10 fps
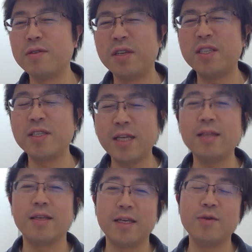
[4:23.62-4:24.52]
羊さんっ
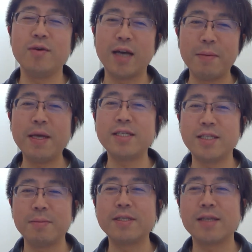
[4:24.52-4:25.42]
てね、基本我慢し
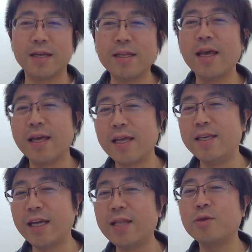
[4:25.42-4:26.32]
てますからね。
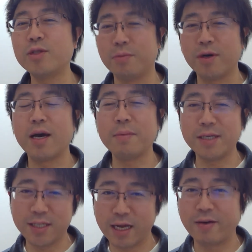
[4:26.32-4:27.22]
嫌だとしても我
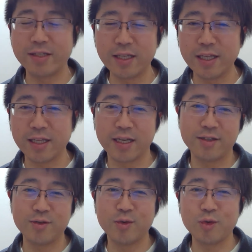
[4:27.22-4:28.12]
慢して合わせていたり
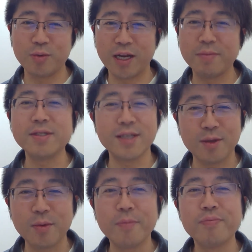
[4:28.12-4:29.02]
することもありますけど
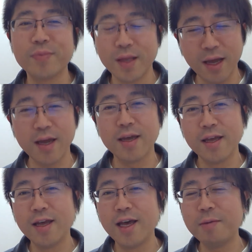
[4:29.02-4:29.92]
も。はい。
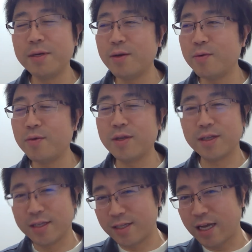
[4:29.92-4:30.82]
あまり本当に
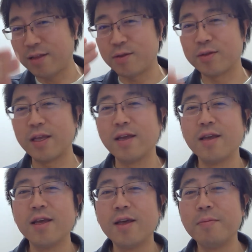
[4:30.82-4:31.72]
ガンとね、
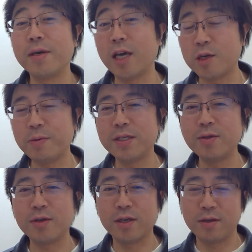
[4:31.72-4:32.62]
100%、
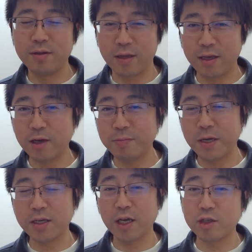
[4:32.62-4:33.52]
100%、120%、
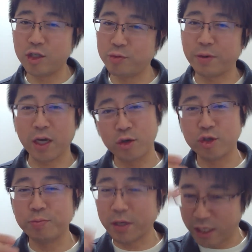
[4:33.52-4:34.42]

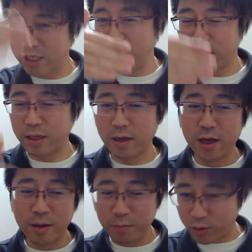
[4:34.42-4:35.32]
150%切
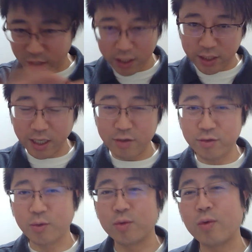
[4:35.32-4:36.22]
り捨てるっ
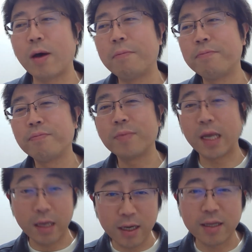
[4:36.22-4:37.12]
てことは
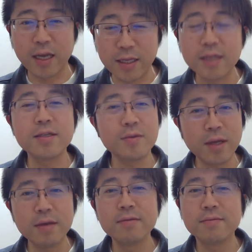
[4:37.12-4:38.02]
なかなかないですよ
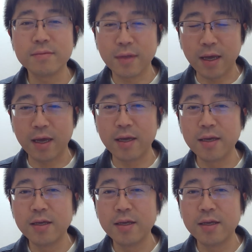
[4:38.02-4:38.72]
ね。はい。